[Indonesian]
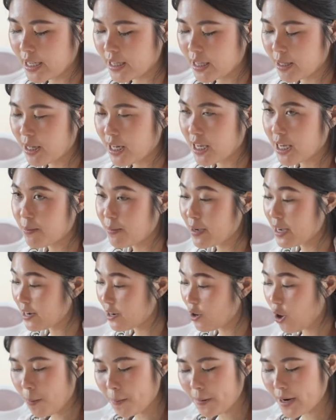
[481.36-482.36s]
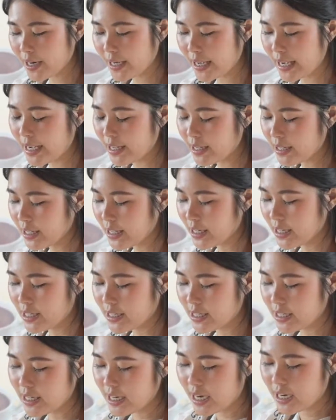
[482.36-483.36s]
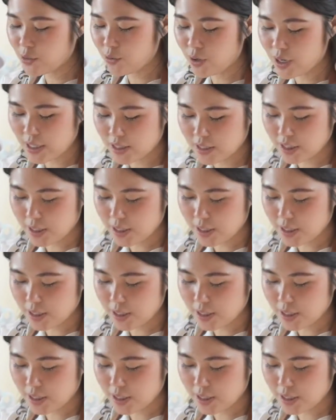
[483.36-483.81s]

kita lagi bikinnya opera cake, di sini aku akan